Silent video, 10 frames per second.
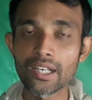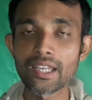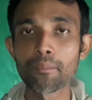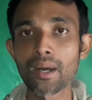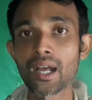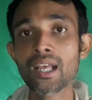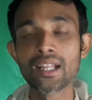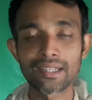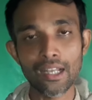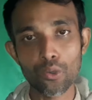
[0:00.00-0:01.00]
নেন কিংবা
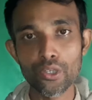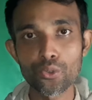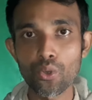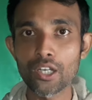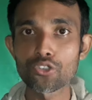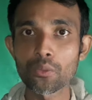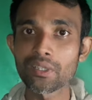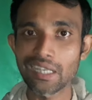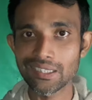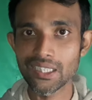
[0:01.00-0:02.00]
তারাও কিন্তু অনেক
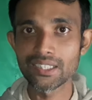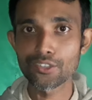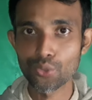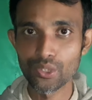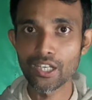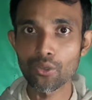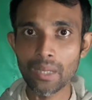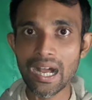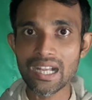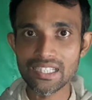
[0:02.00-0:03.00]
সময় দেখা যায় যে সৌদি
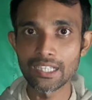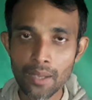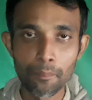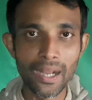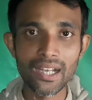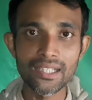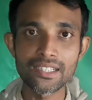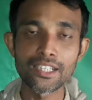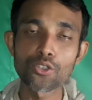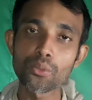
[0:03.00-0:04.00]
আরবে আসে
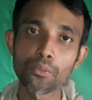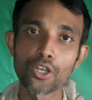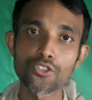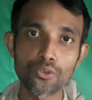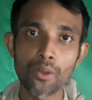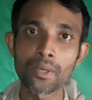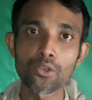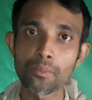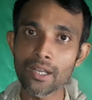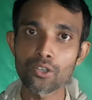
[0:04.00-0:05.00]
বাংলাদেশে কিন্তু বয়স
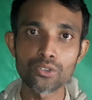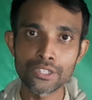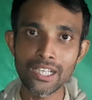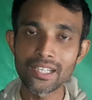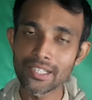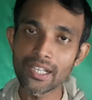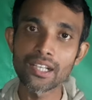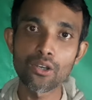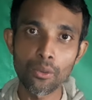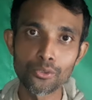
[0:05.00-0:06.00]
কমানো বাড়ানো যায়
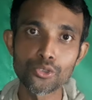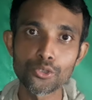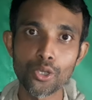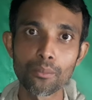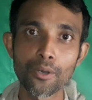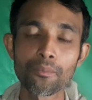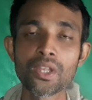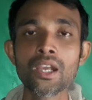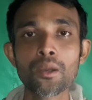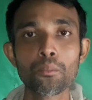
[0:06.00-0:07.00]
এটা অবশ্যই সম্ভব
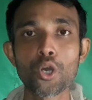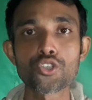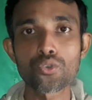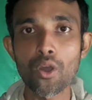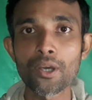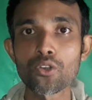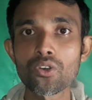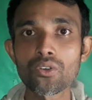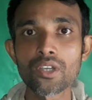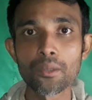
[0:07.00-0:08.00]
বয়স
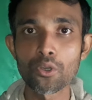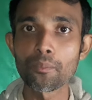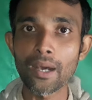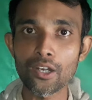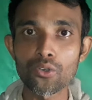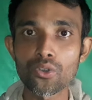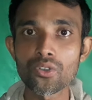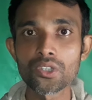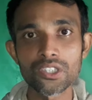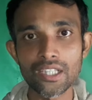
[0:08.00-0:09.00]
কমানো এবং
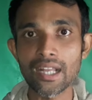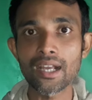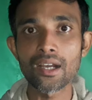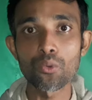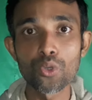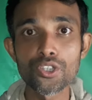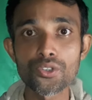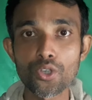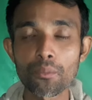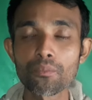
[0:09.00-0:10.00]
বাড়ানো তারা
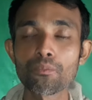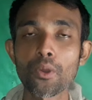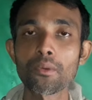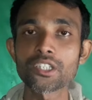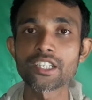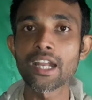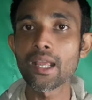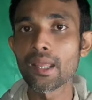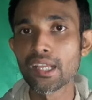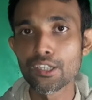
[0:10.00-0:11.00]
ওই সব
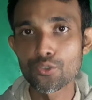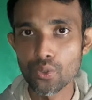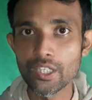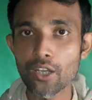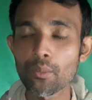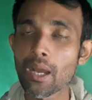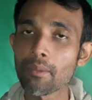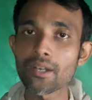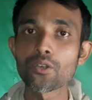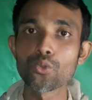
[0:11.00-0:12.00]
প্রবাসীরা সৌদি
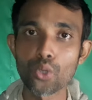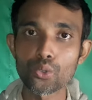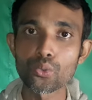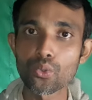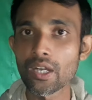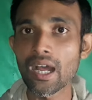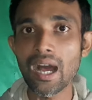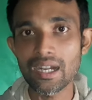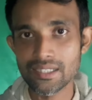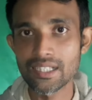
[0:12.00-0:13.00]
আরবে আবার নতুন
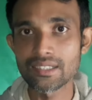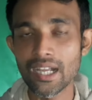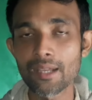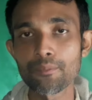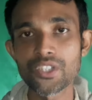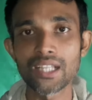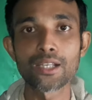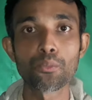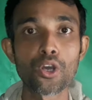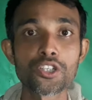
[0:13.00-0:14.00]
করে আসতে চায়
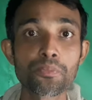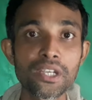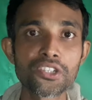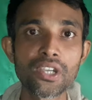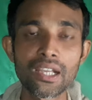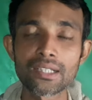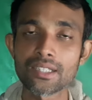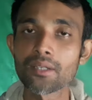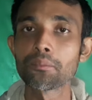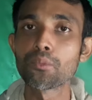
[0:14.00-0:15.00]
যাদের বয়স বেশি
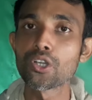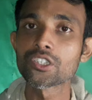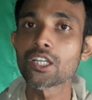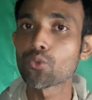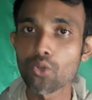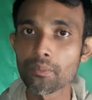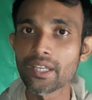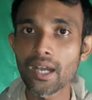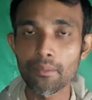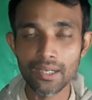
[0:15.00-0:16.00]
হয়ে গেছে বয়সটা
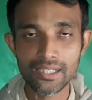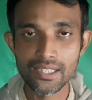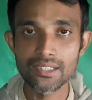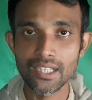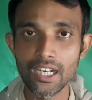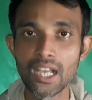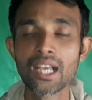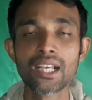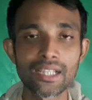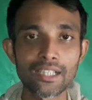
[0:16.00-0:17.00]
কমিয়ে আবার আসতে চান
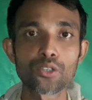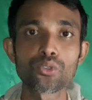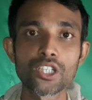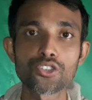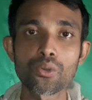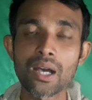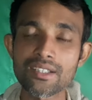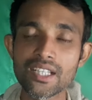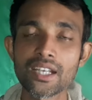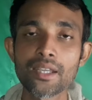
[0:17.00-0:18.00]
তাদের উদ্দেশ্য
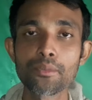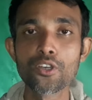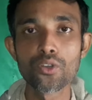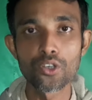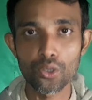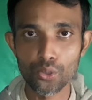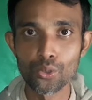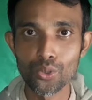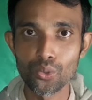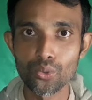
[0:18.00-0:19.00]
আজকের এই ভিডিওটি
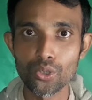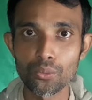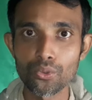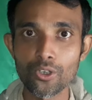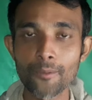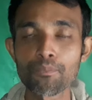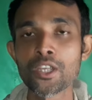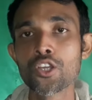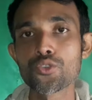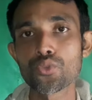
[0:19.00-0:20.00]
অত্যন্ত গুরুত্বপূর্ণ
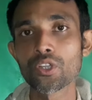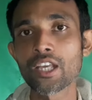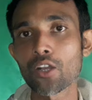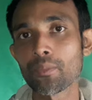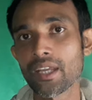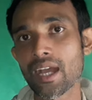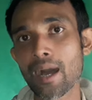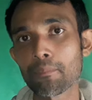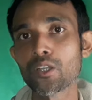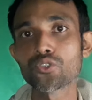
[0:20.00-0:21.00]
সৌদি আরবে
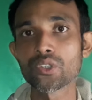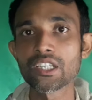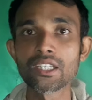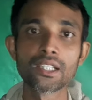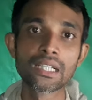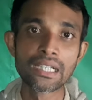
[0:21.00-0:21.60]
আপনি যদি